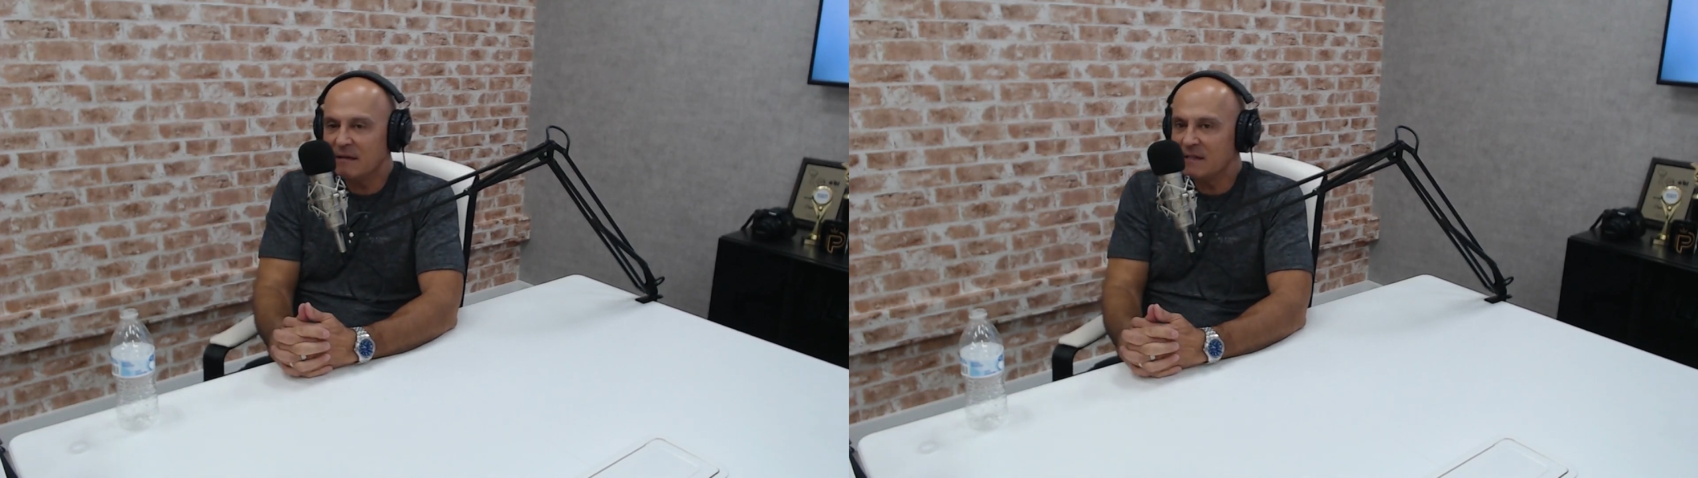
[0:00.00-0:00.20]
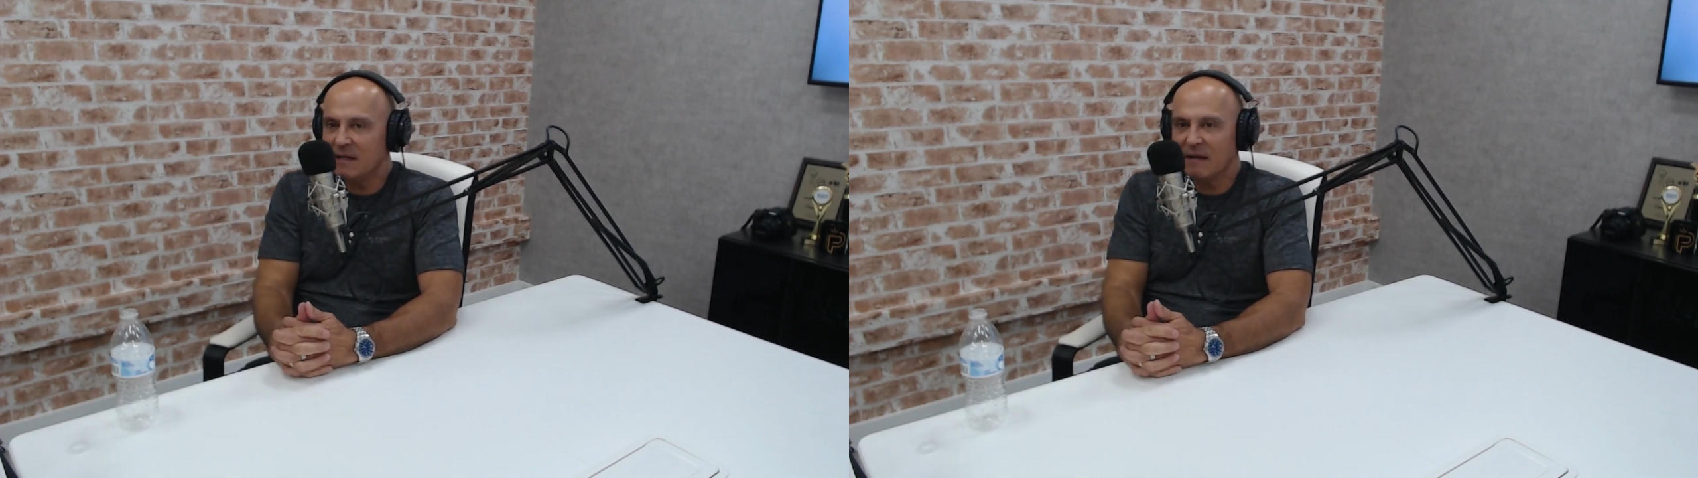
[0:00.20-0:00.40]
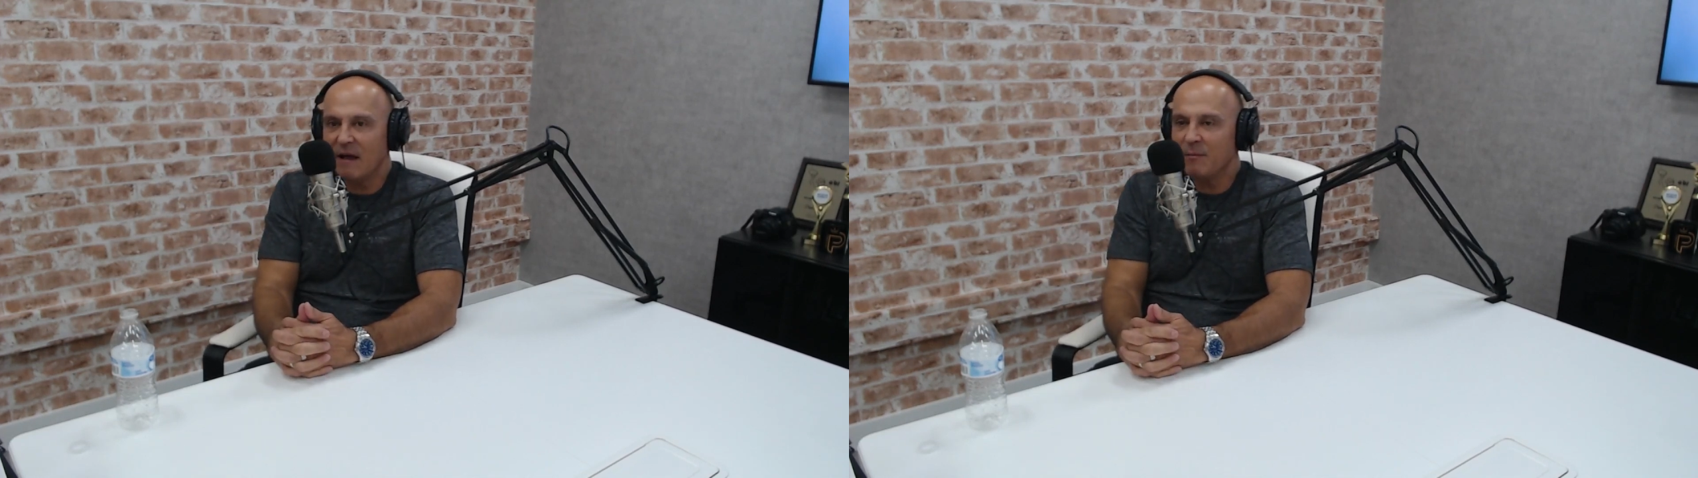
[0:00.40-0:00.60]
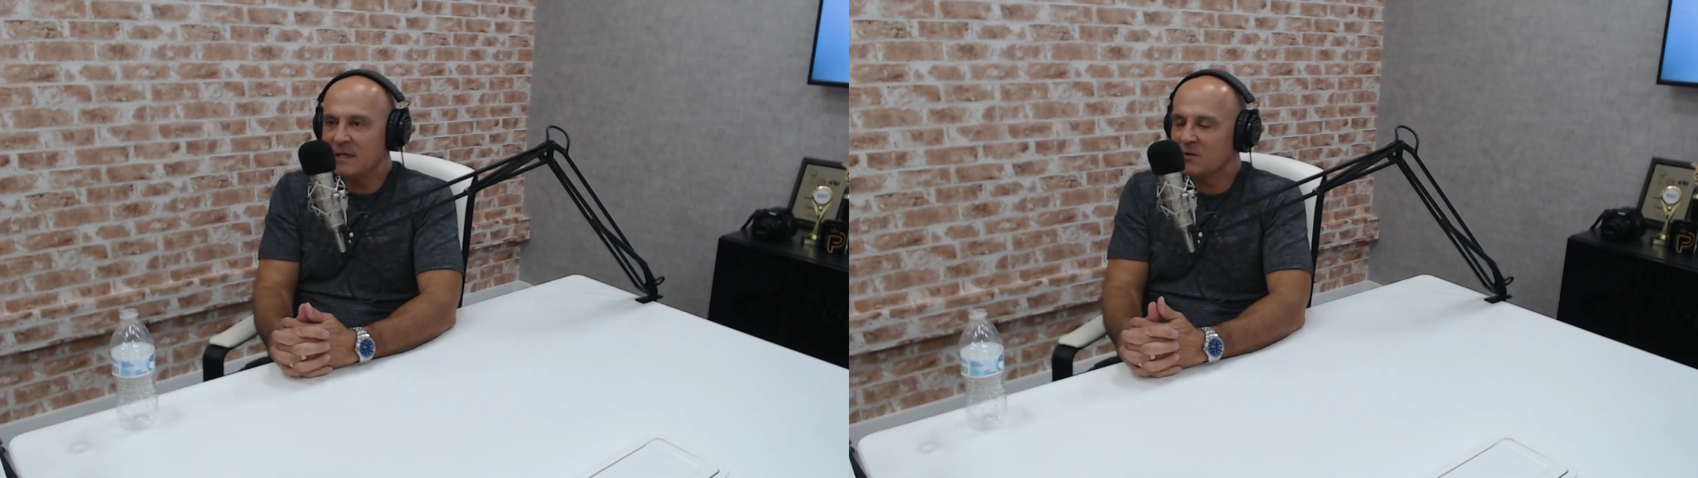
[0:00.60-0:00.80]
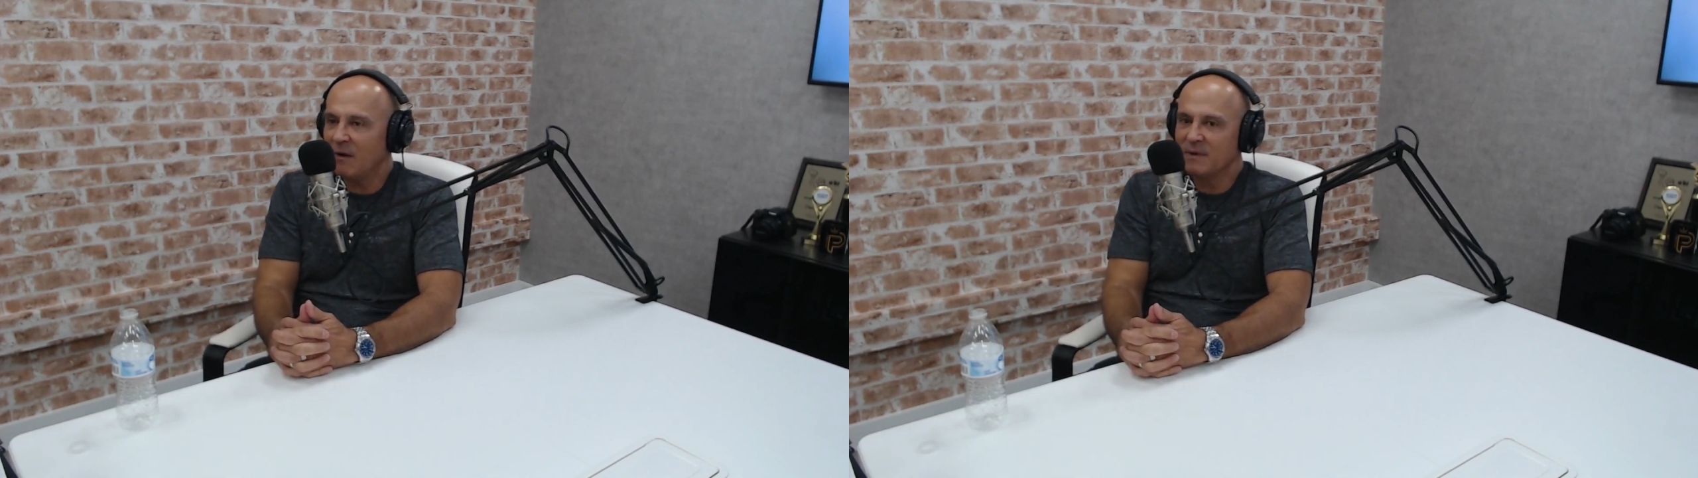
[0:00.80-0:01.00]
assim, abrir
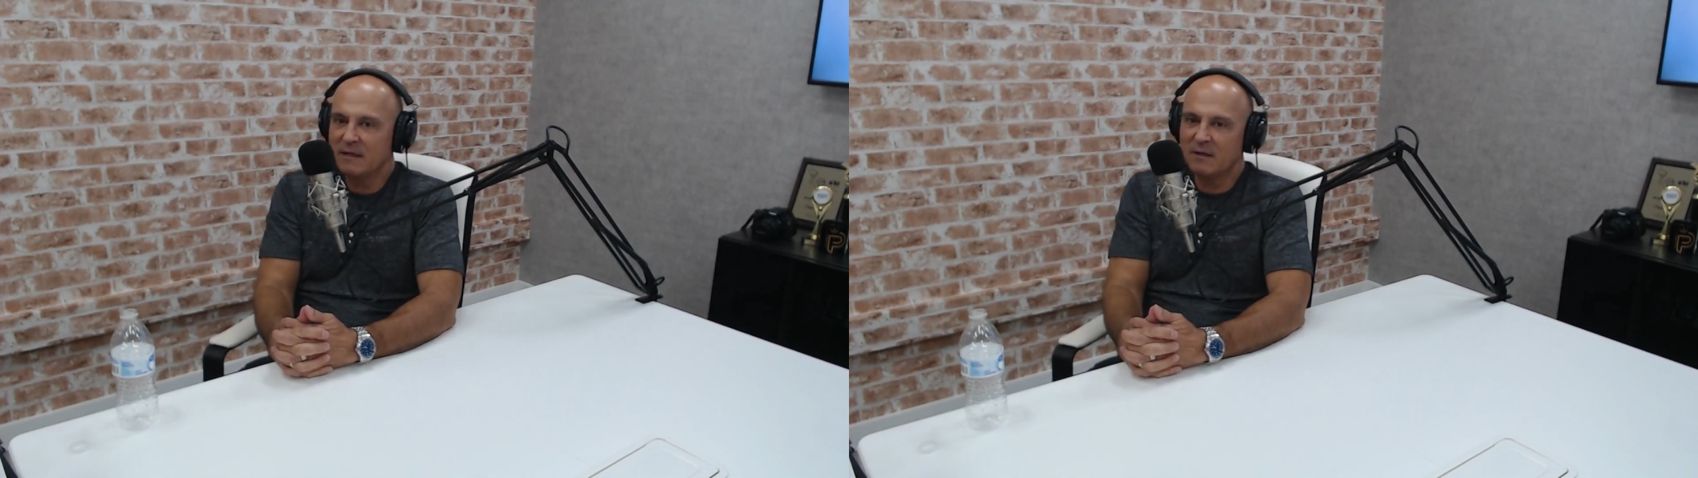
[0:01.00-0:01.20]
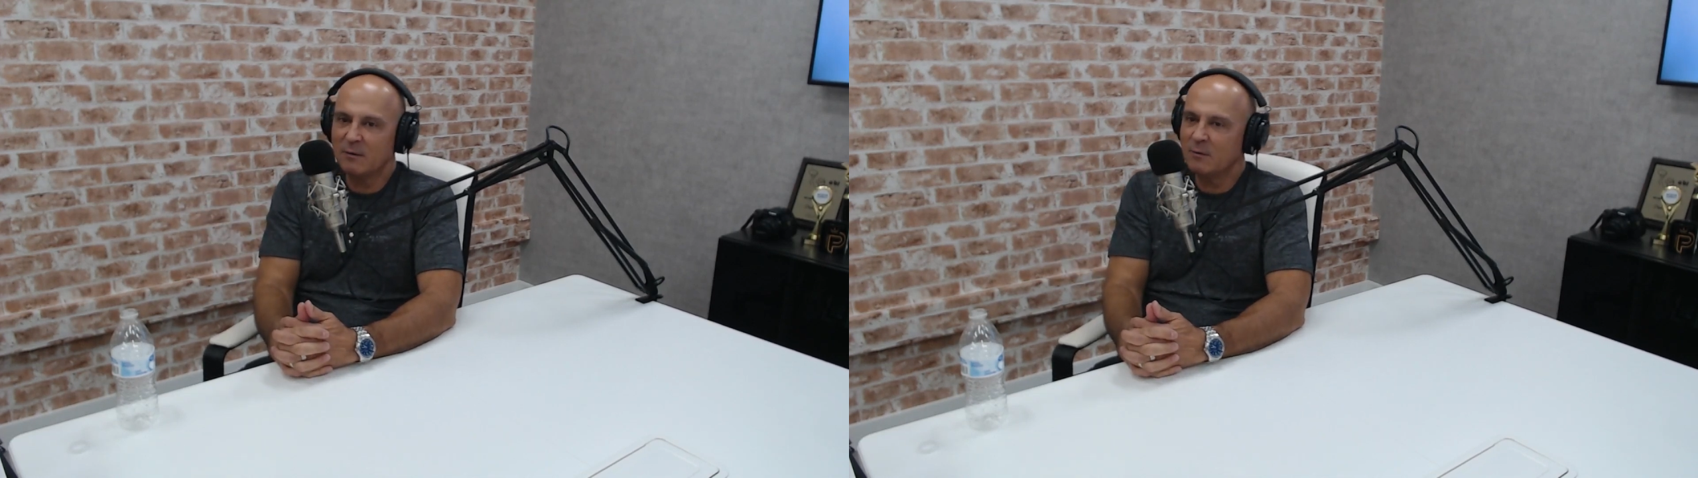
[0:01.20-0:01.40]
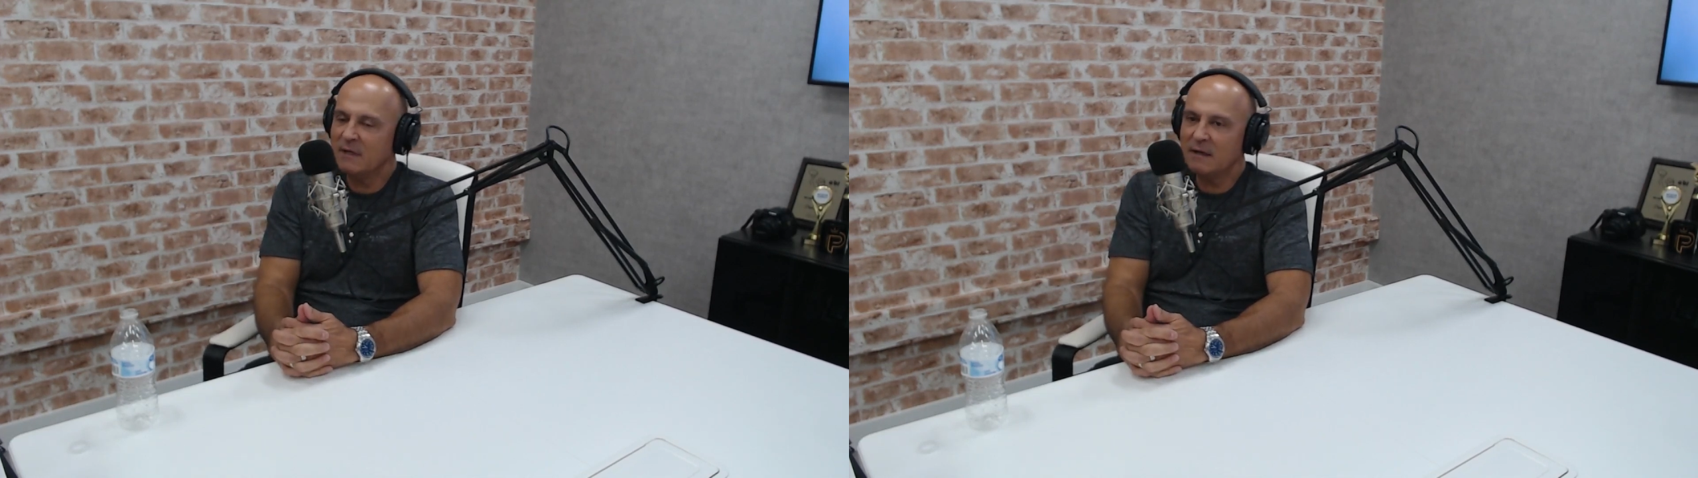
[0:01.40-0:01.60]
sua mão e,